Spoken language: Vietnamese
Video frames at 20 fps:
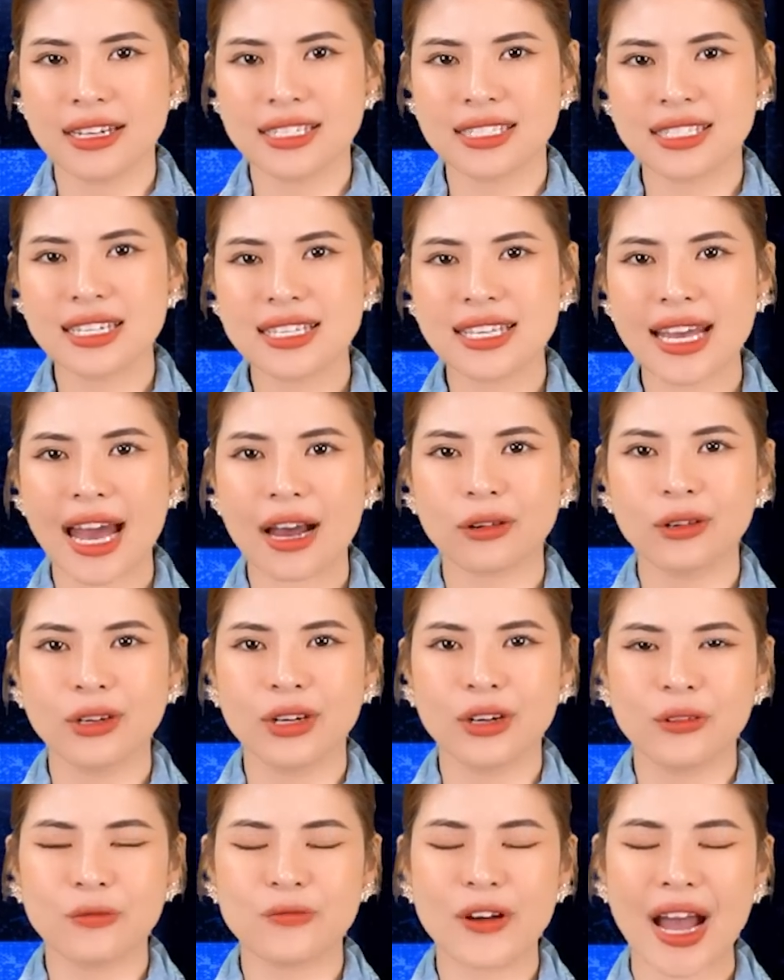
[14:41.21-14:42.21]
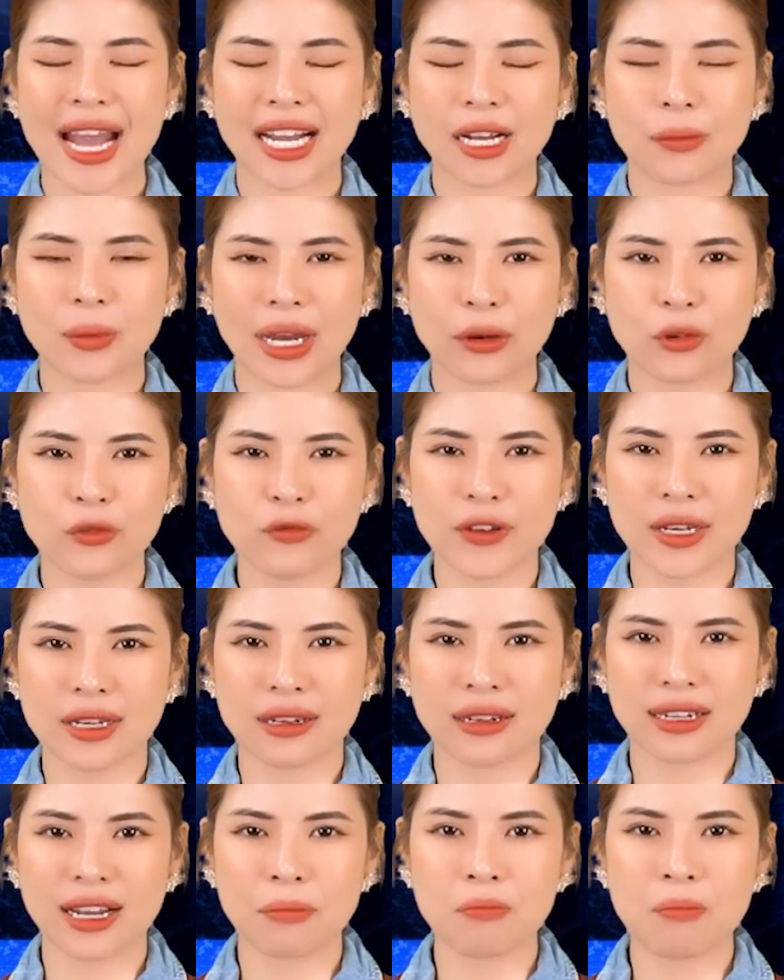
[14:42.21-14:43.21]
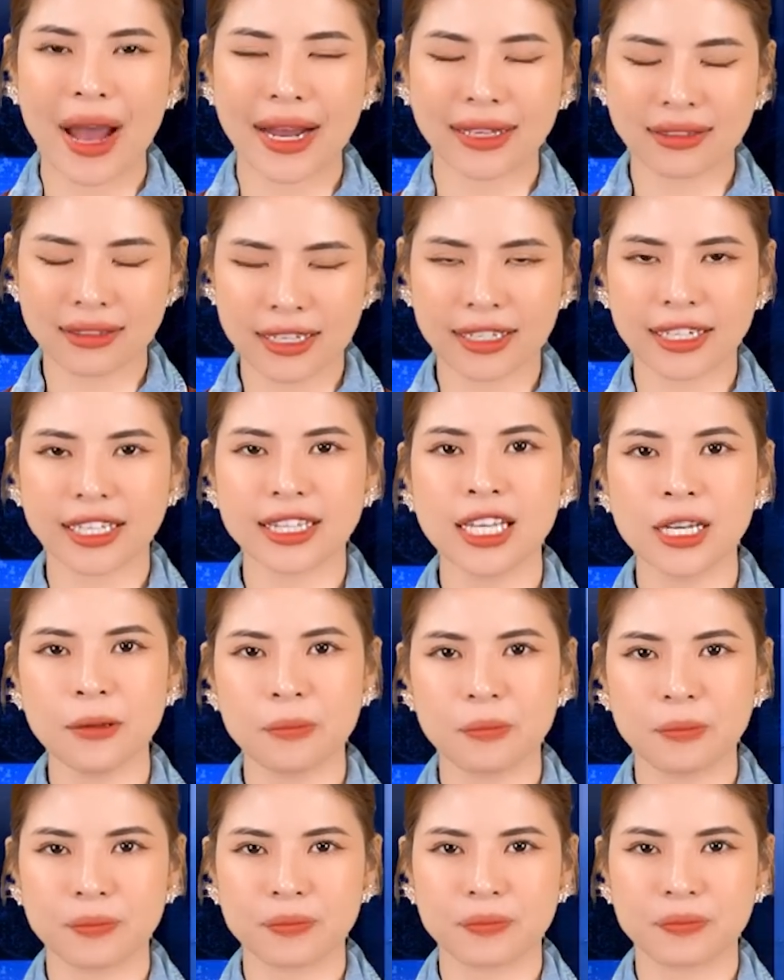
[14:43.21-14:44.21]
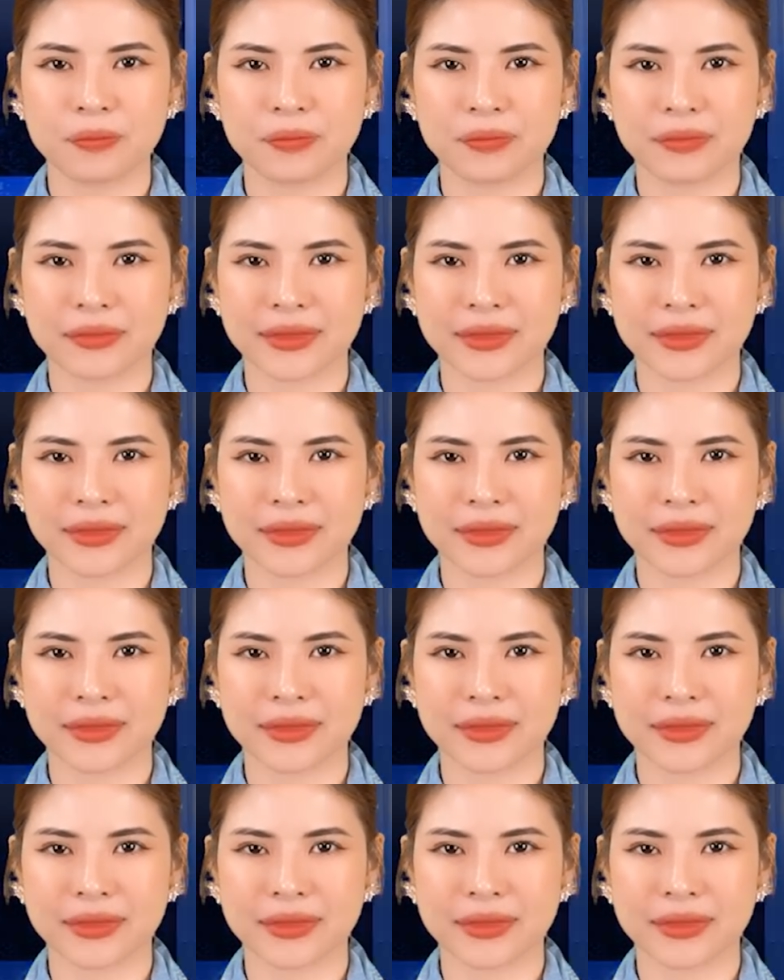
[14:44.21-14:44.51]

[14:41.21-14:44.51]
Xin chào và hẹn gặp lại quý vị ở các bản tin kế tiếp.